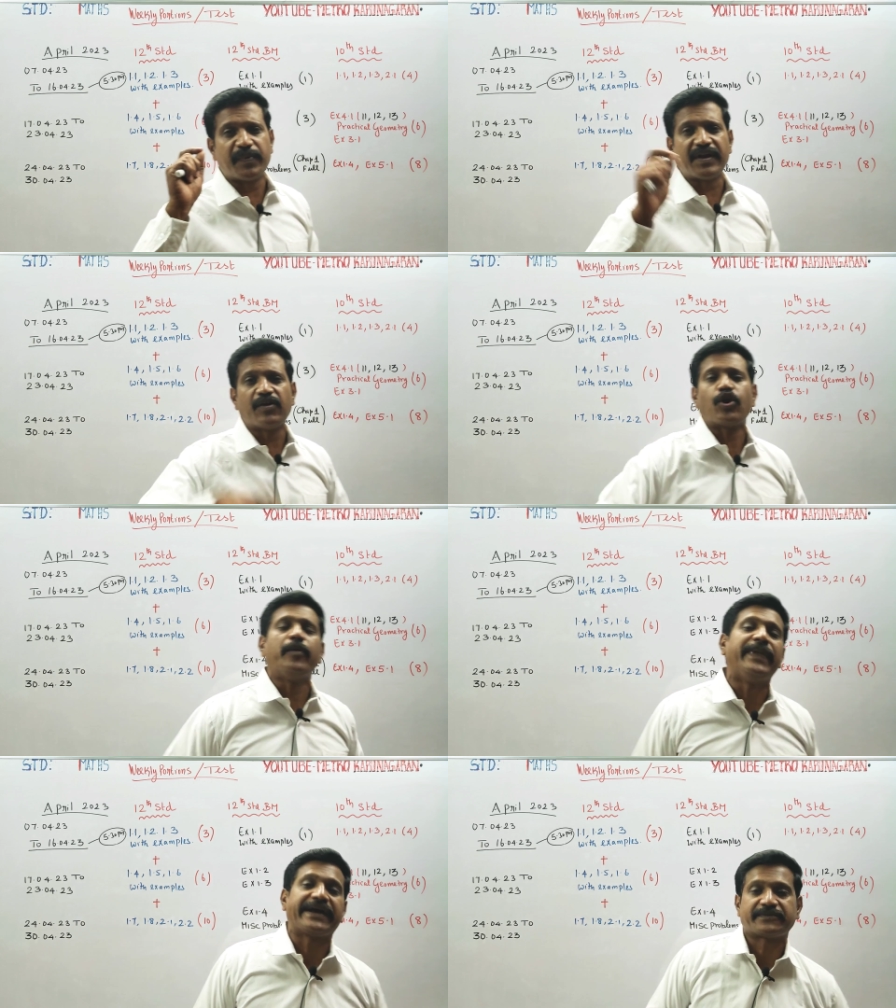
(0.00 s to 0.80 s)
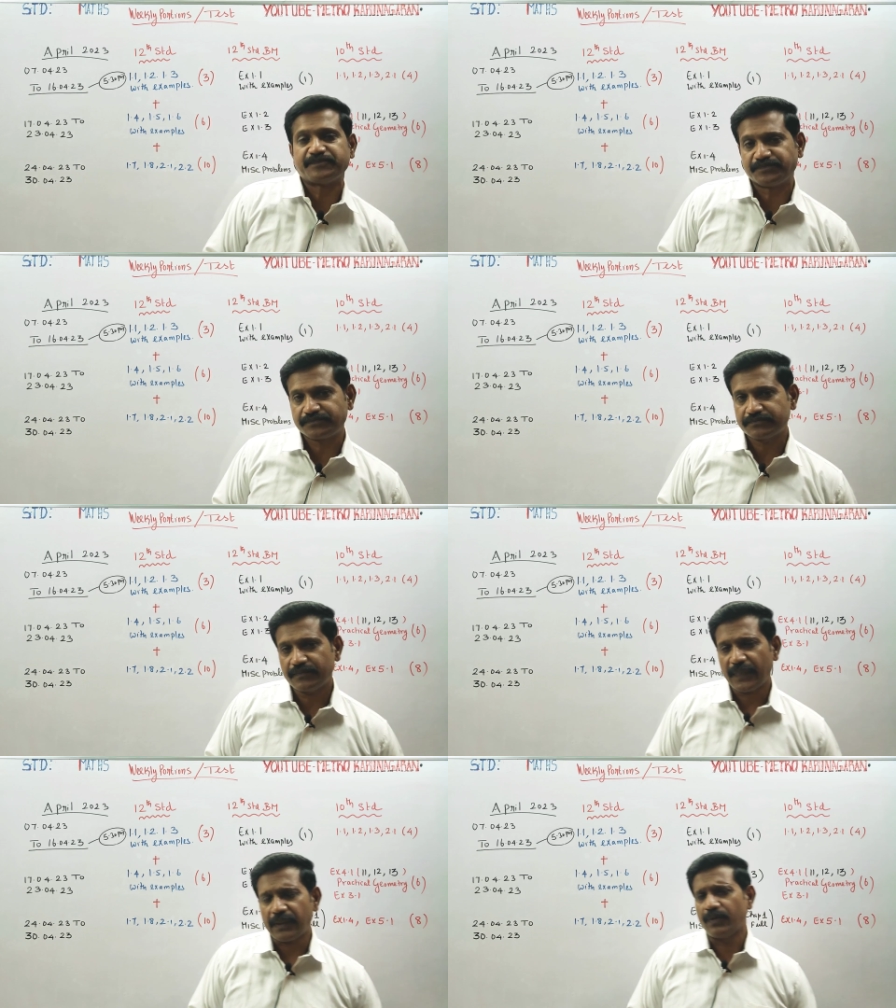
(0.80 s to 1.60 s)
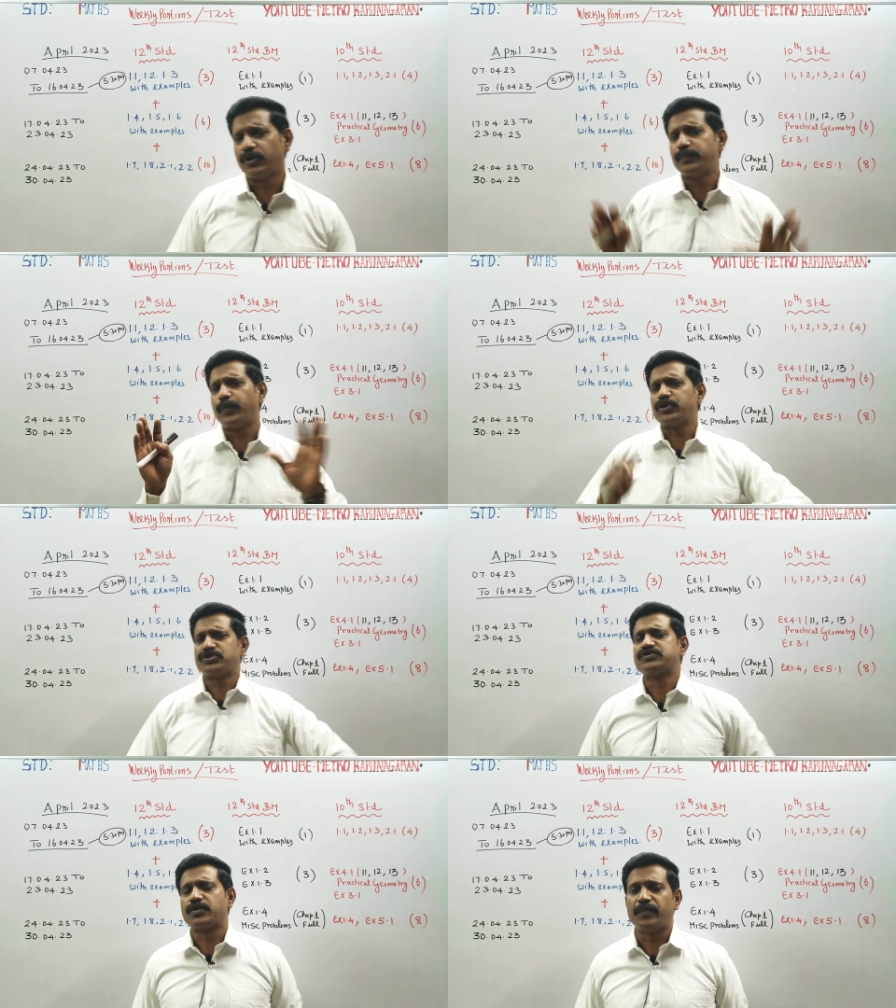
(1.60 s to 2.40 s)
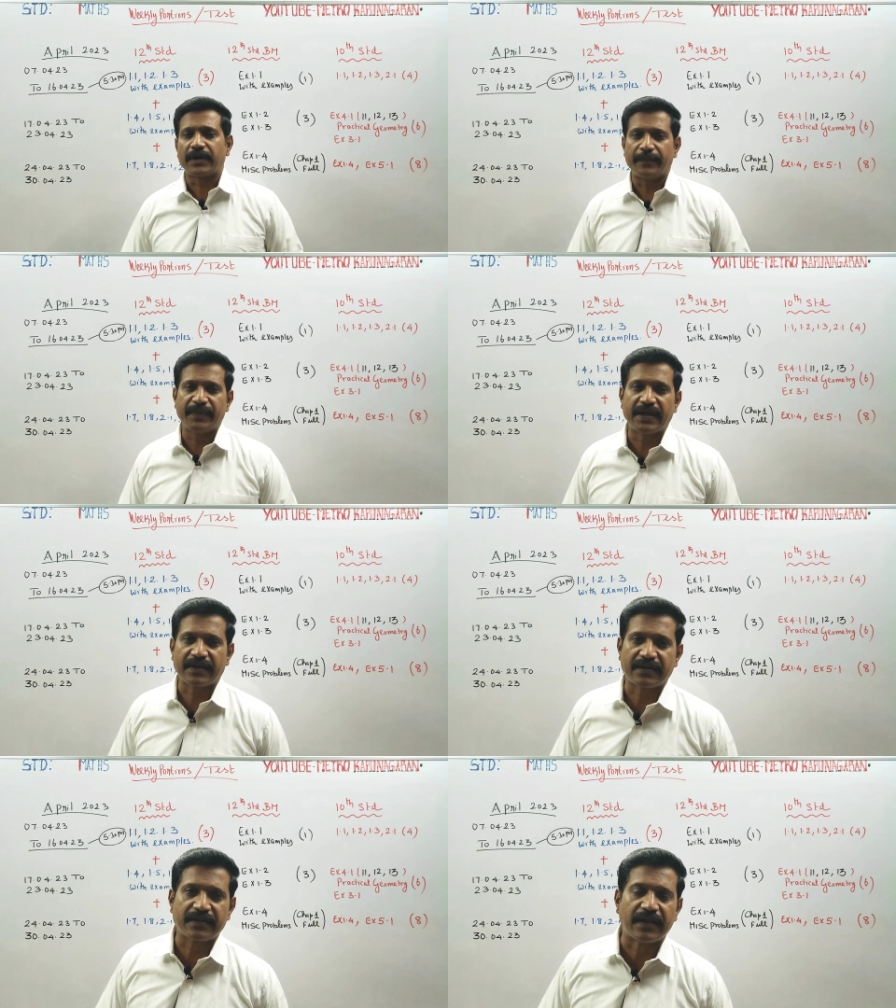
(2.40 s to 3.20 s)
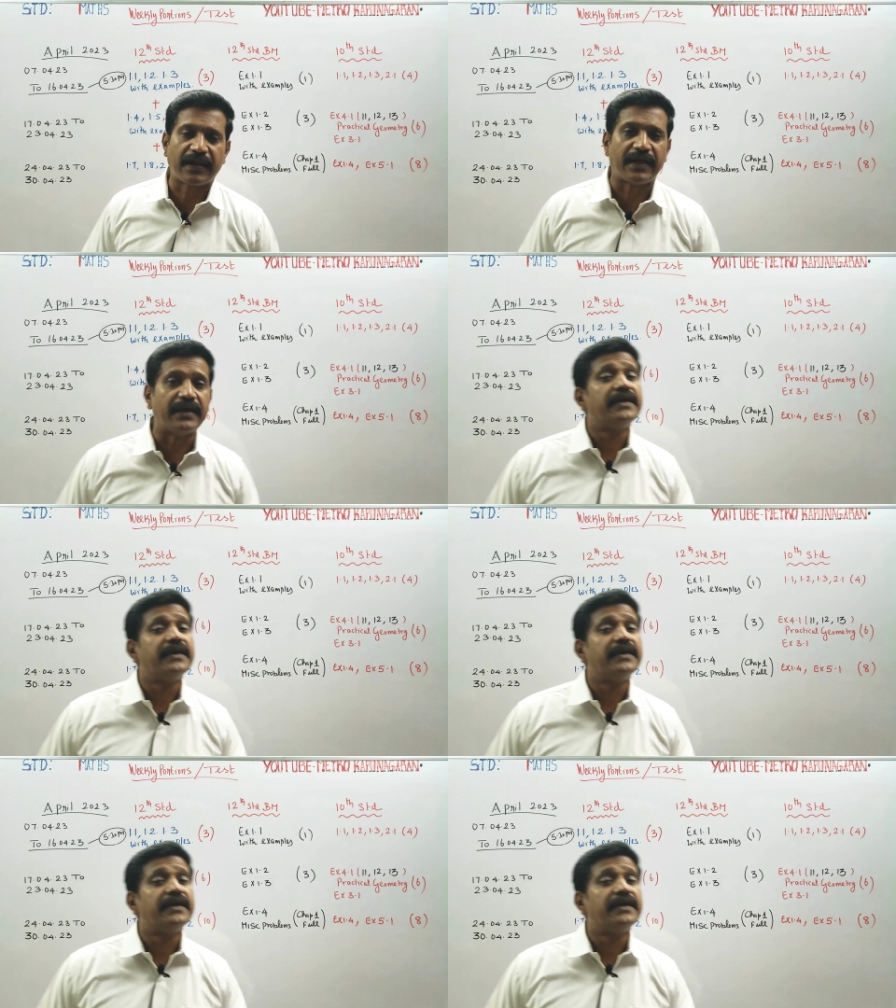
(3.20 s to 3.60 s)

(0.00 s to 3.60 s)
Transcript: ஒரு பெரிய ட்ராபேக் உங்களுக்கு போர்ஷன்ஸ் ரொம்ப கம்மியாக இருக்கிறதுனால